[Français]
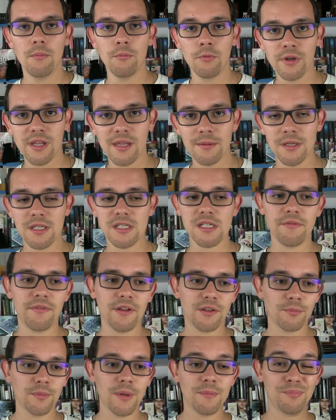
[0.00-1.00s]
Mon gimmick, je l'ai
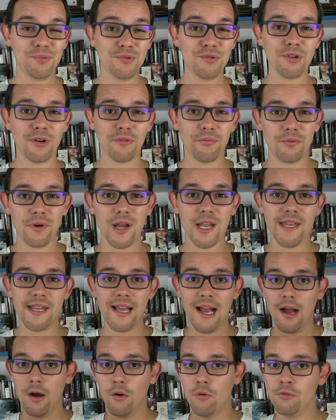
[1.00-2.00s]
fait tomber plusieurs fois, il
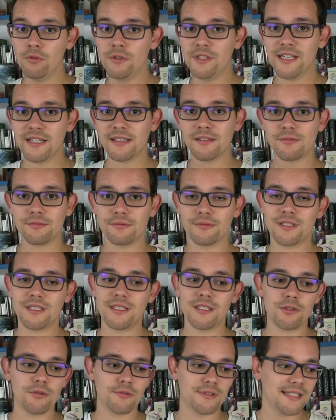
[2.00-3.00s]
n'y a aucun
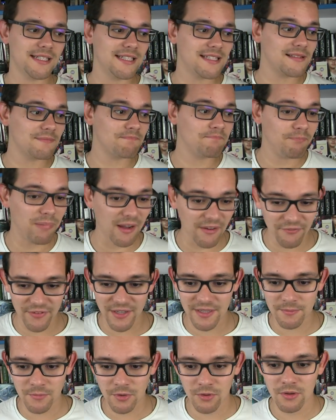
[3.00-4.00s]
souci, je l'utilise
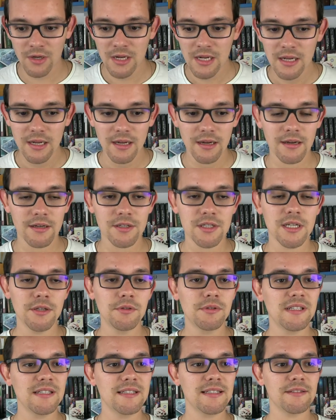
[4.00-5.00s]
parfaitement. Euh, je l'ai
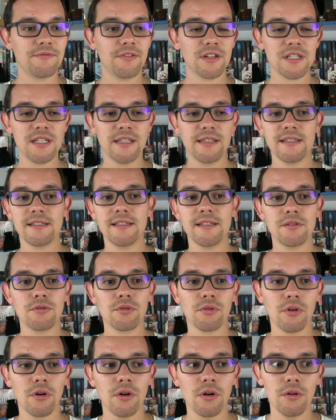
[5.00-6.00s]
utilisé, enfin je l'ai testé
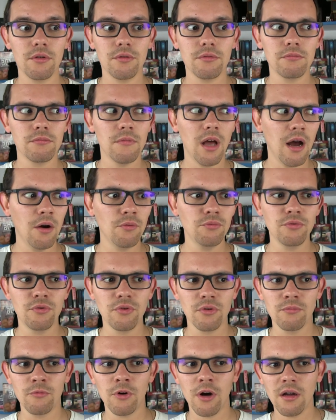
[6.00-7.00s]
sur euh, un ou
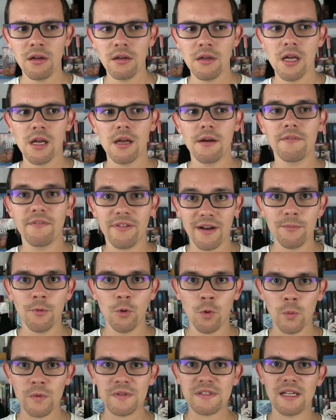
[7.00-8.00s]
deux mois,
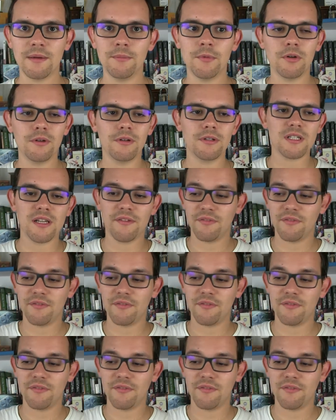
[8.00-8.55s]
vraiment constamment.